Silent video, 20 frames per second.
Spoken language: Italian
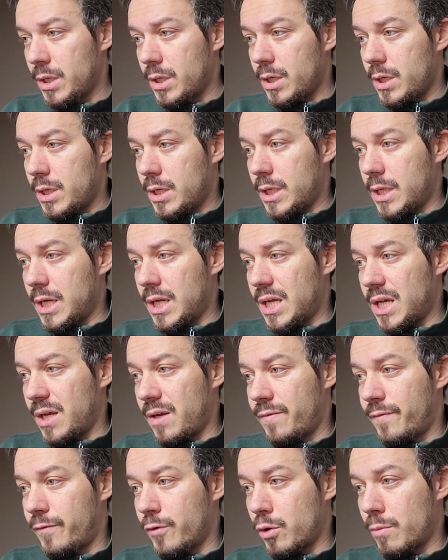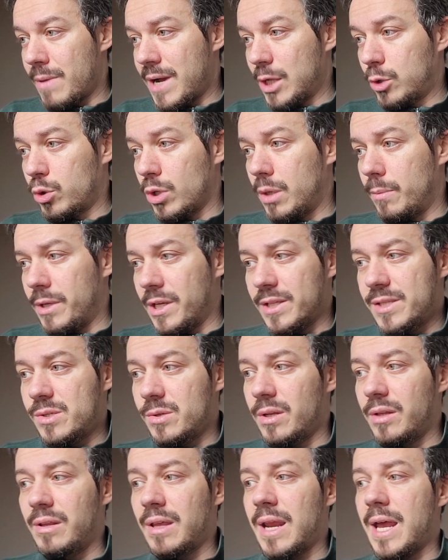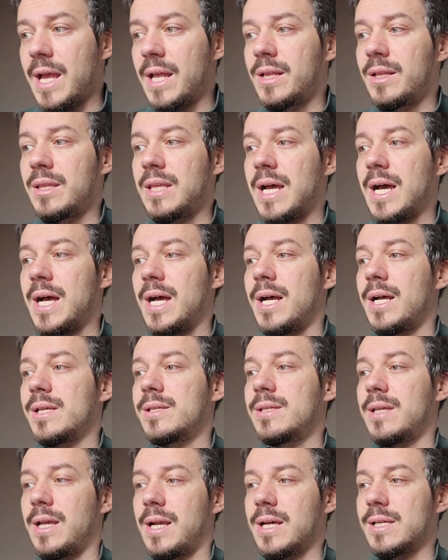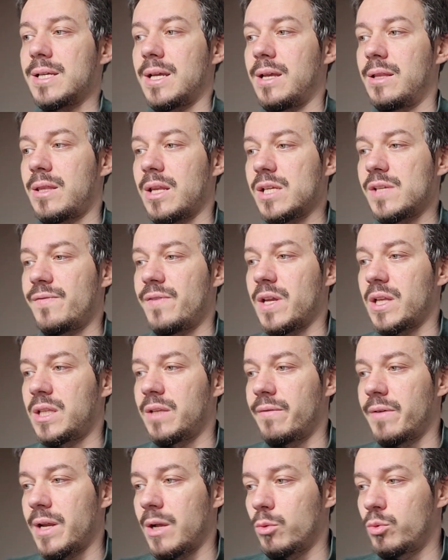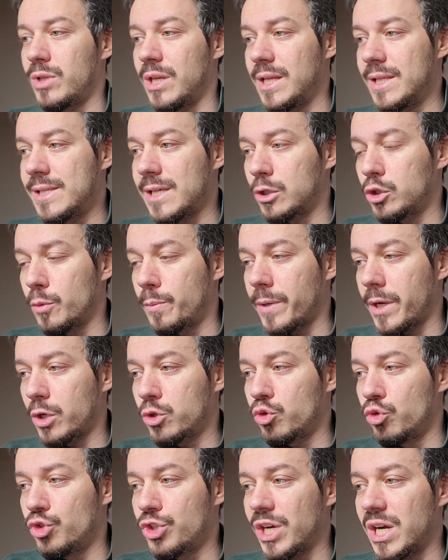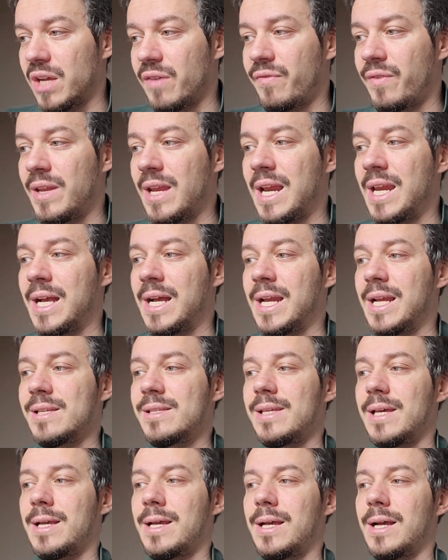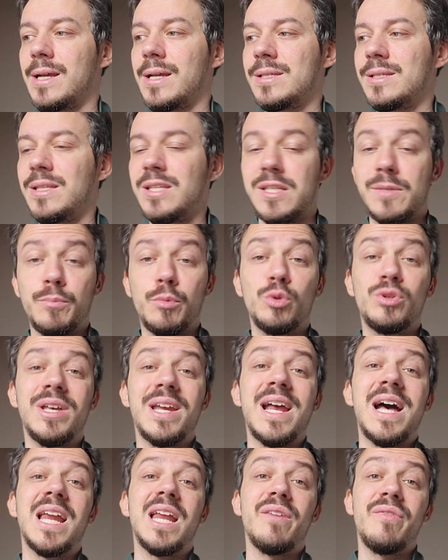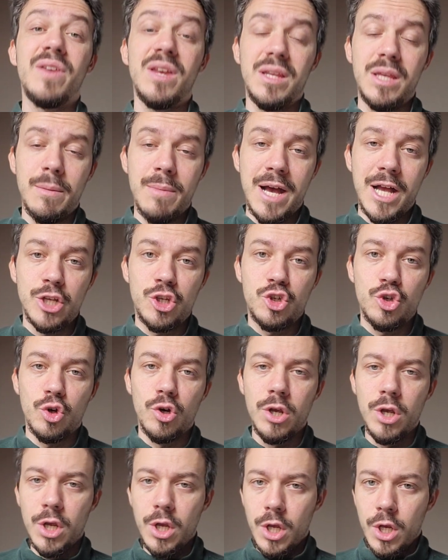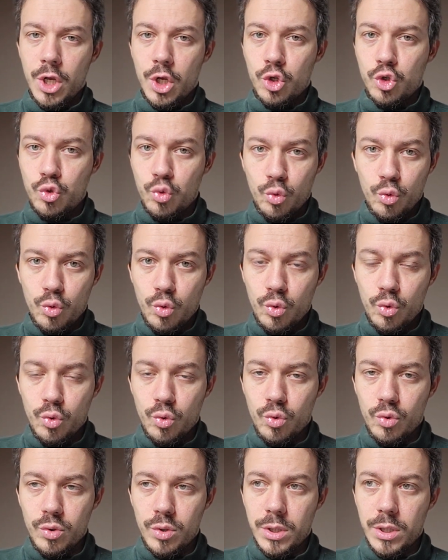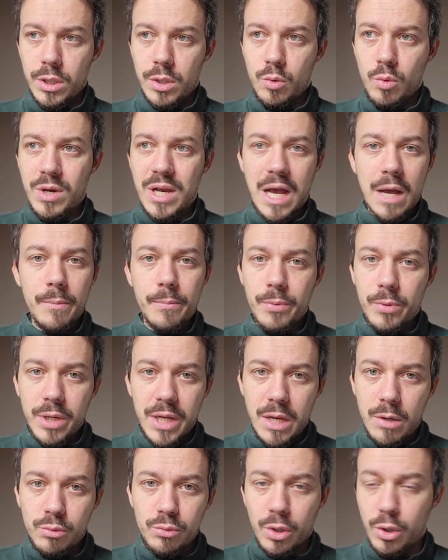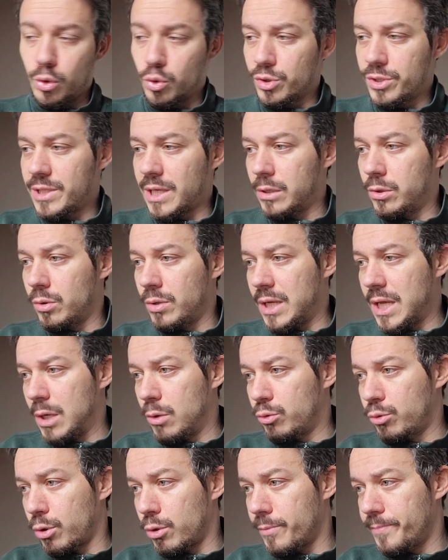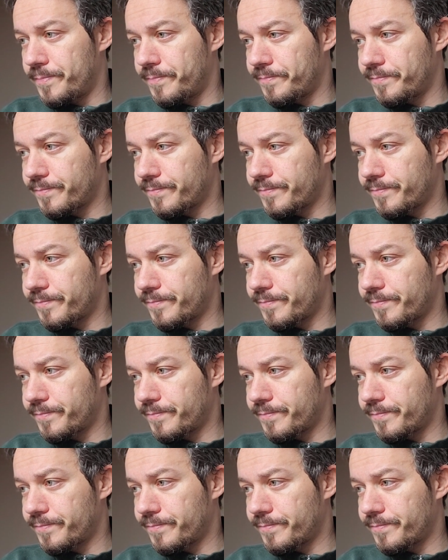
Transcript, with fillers: Eh, il formato eliminazione diretta, sia in casa che in trasferta, verrà utilizzato per raggiungere la finale a gara secca che si disputerà alla fine di maggio su eh, un campo neutro, in uno stadio neutro.